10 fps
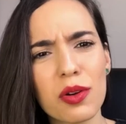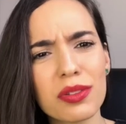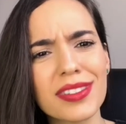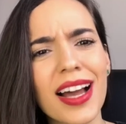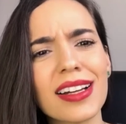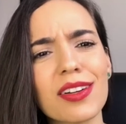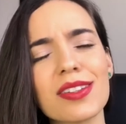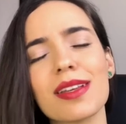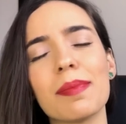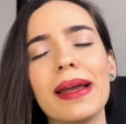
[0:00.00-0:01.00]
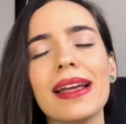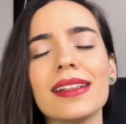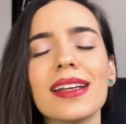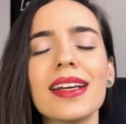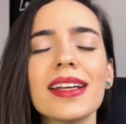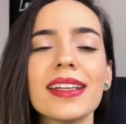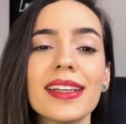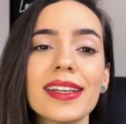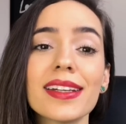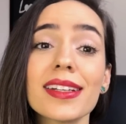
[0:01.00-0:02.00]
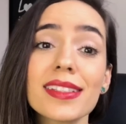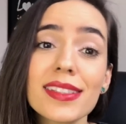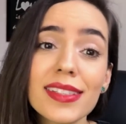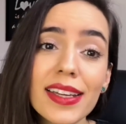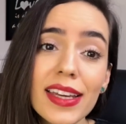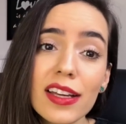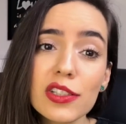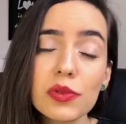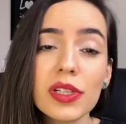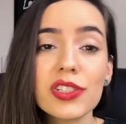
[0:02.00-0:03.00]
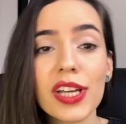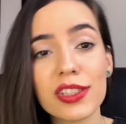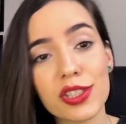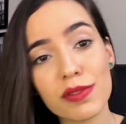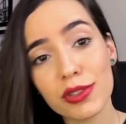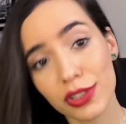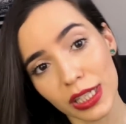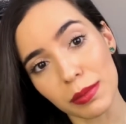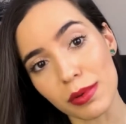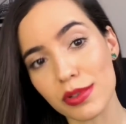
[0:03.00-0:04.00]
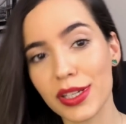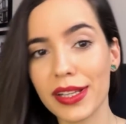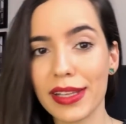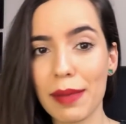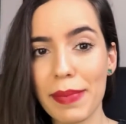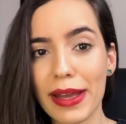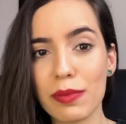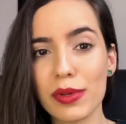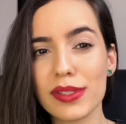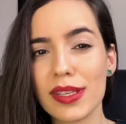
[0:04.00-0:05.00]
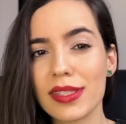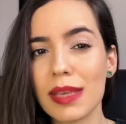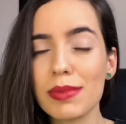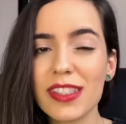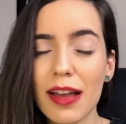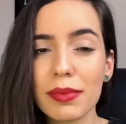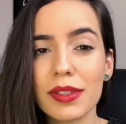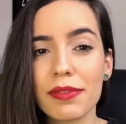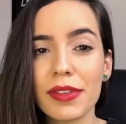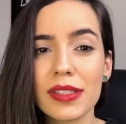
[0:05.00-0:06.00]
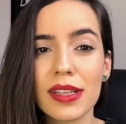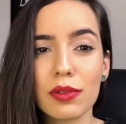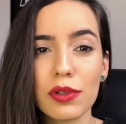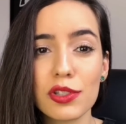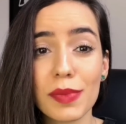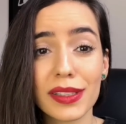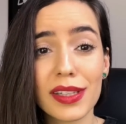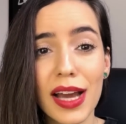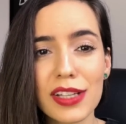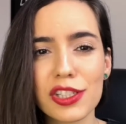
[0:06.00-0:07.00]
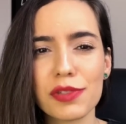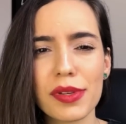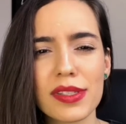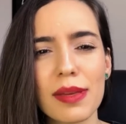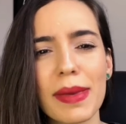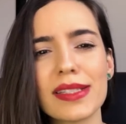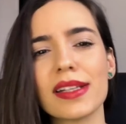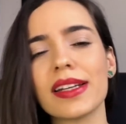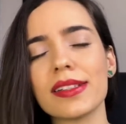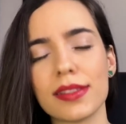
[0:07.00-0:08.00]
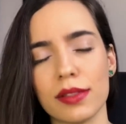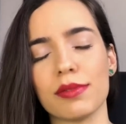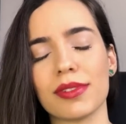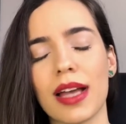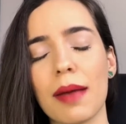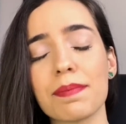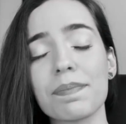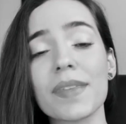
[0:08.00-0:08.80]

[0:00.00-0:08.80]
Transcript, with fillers: Grudar na nossa pele e sem a ajuda de ativos químicos. Quem tem a pele muito sensível sabe que fixador de maquiagem às vezes é mais agressivo, tá?